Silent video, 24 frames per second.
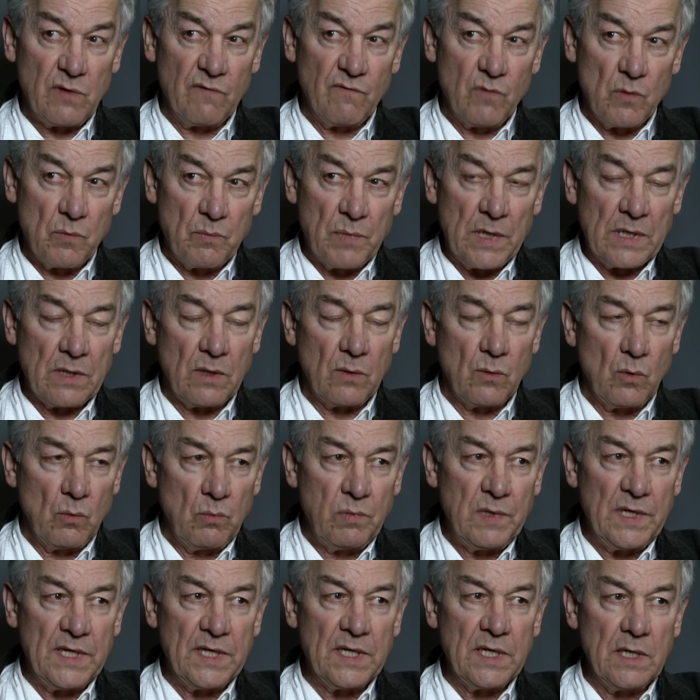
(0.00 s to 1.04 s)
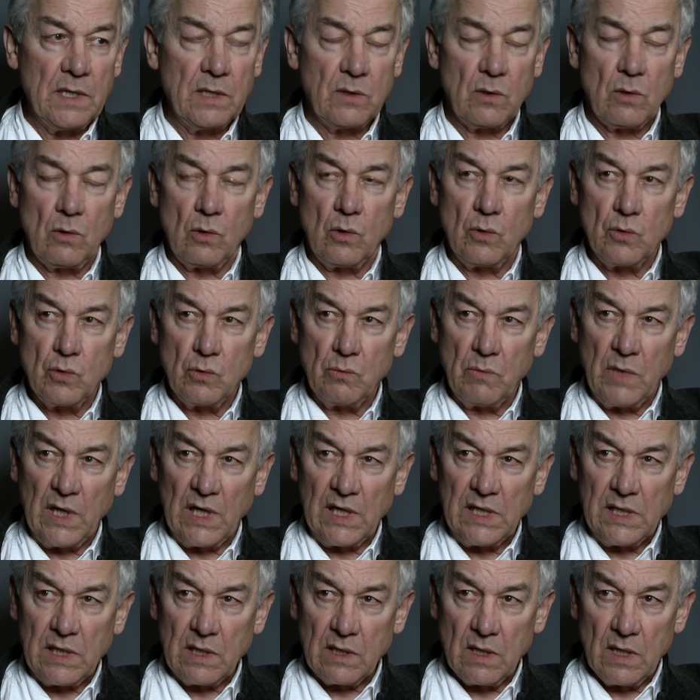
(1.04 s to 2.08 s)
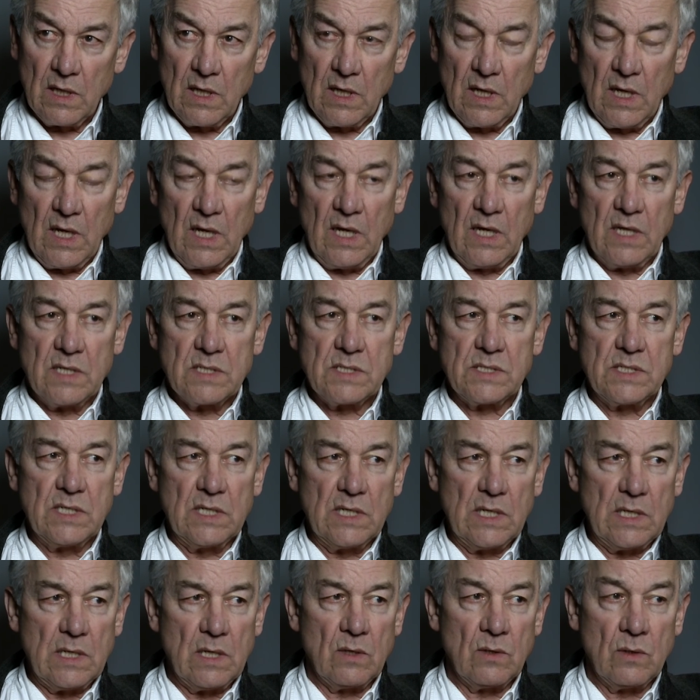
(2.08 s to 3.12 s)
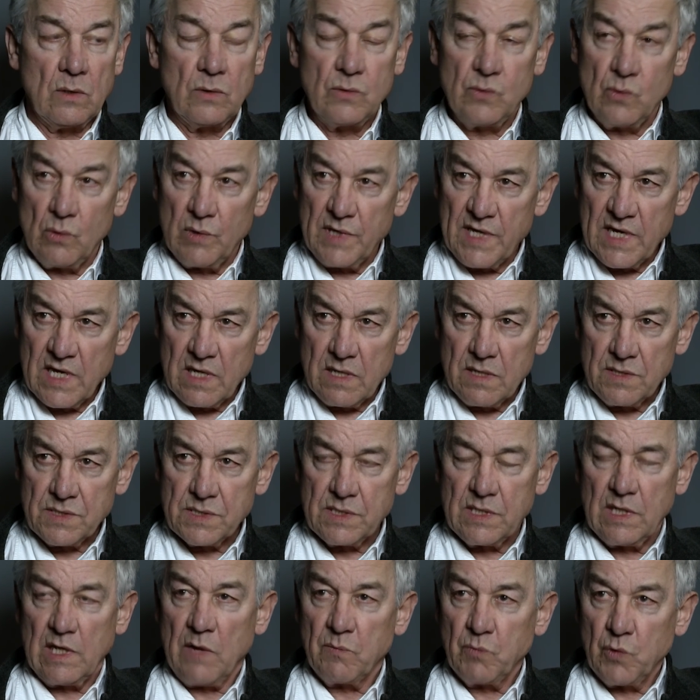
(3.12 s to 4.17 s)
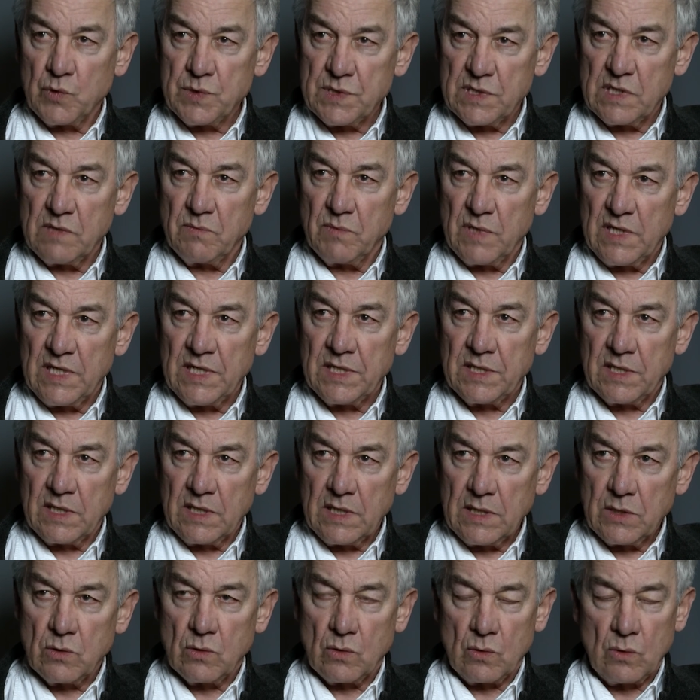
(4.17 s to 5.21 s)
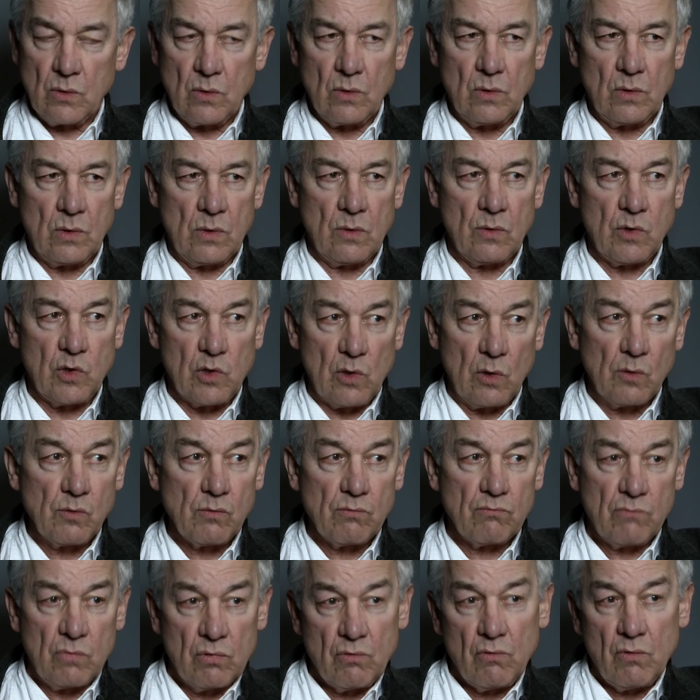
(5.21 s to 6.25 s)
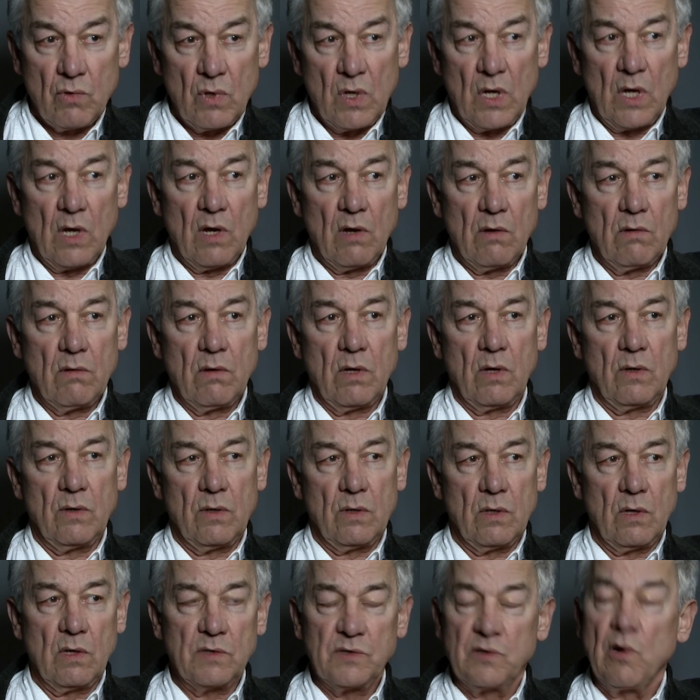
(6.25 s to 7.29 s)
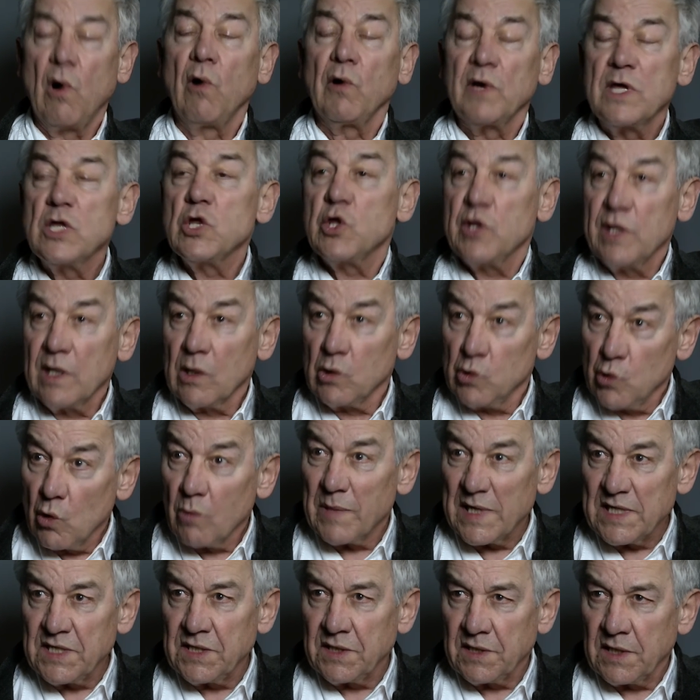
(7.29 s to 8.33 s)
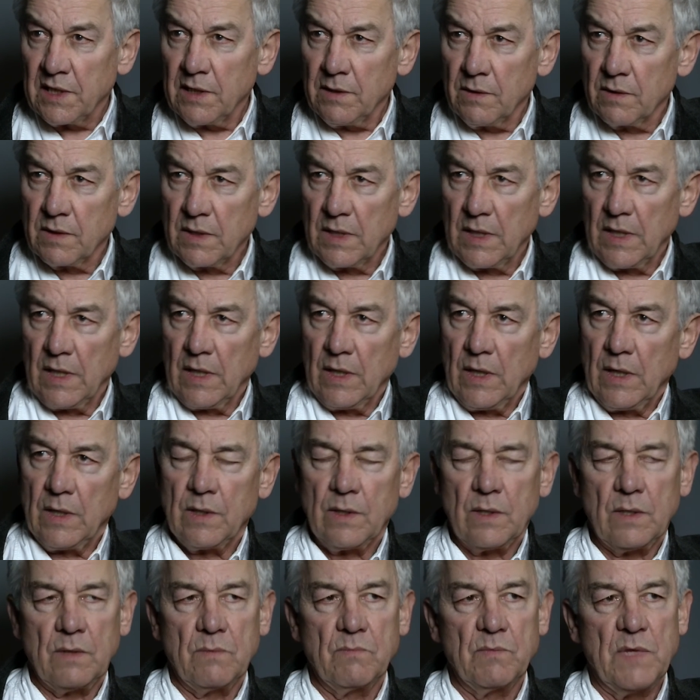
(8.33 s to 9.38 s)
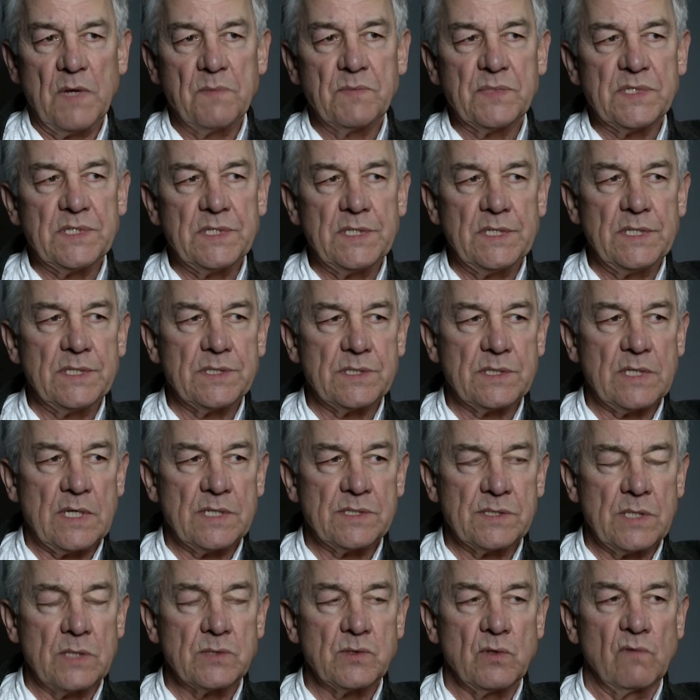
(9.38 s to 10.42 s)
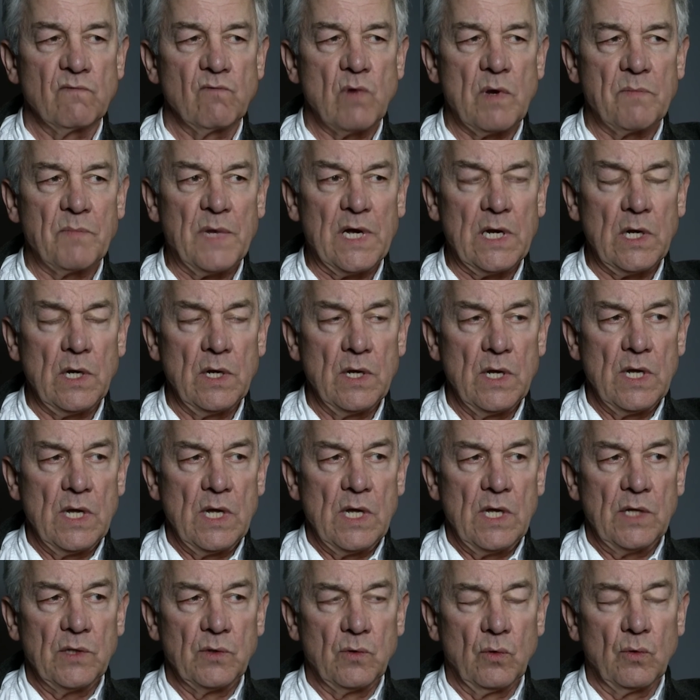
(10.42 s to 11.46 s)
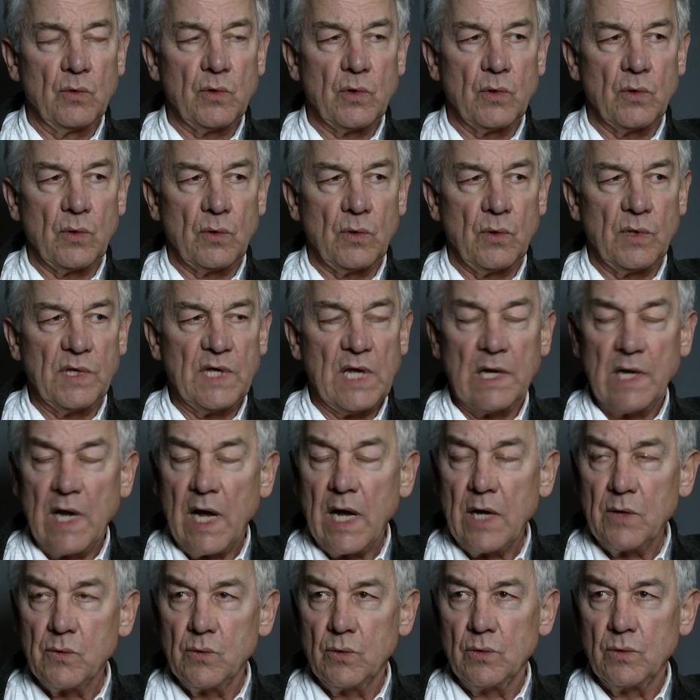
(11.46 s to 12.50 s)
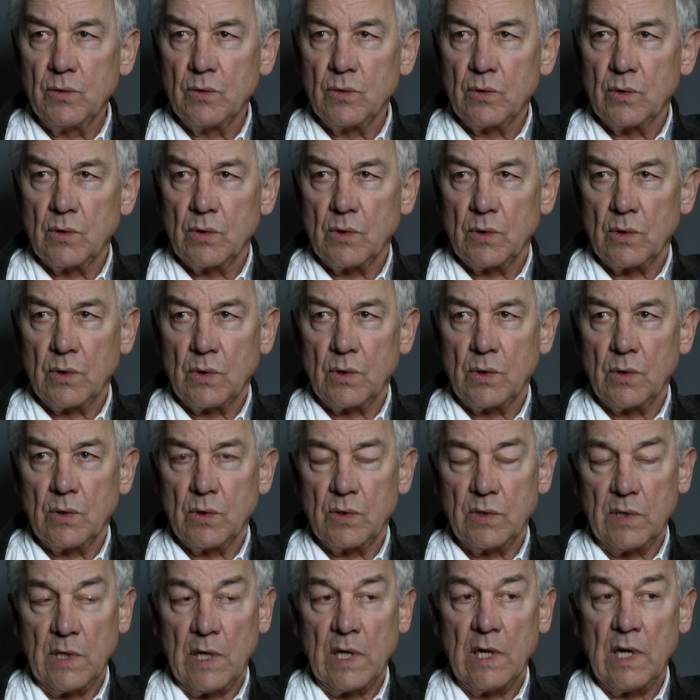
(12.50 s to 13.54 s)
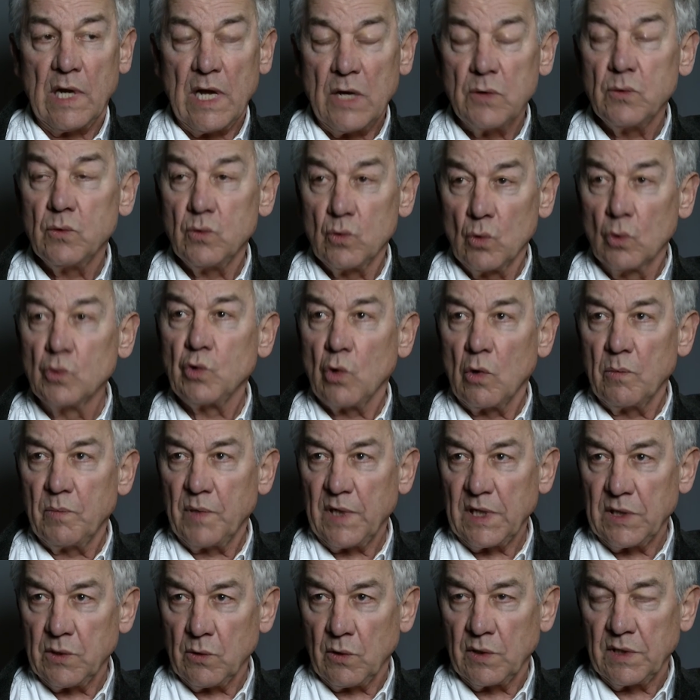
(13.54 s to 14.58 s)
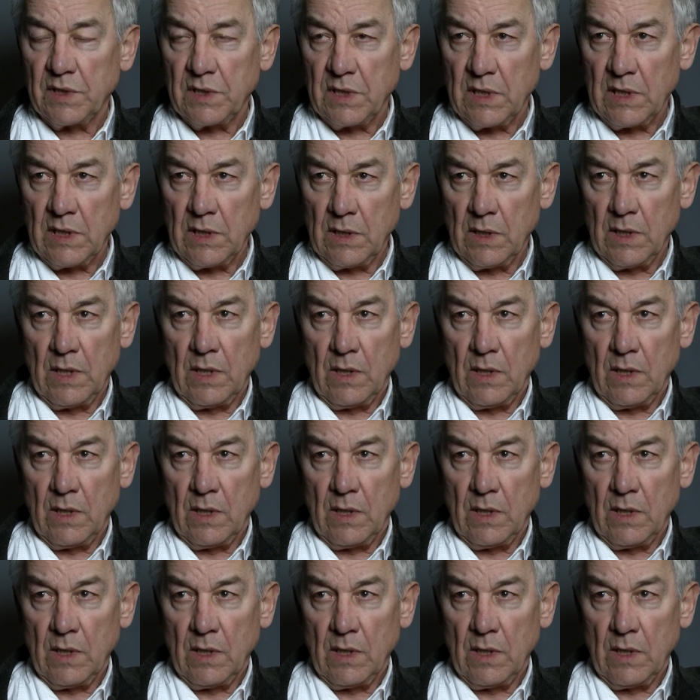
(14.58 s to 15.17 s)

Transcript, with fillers: qu'il ne faut pas oublier que le numérique, c'est euh, du lien, c'est la possibilité de, changer... de euh, d'enrichir l'urbanité, euh, même si ça, se voit mal. Donc euh, il y, a là une, y a là une autre priorité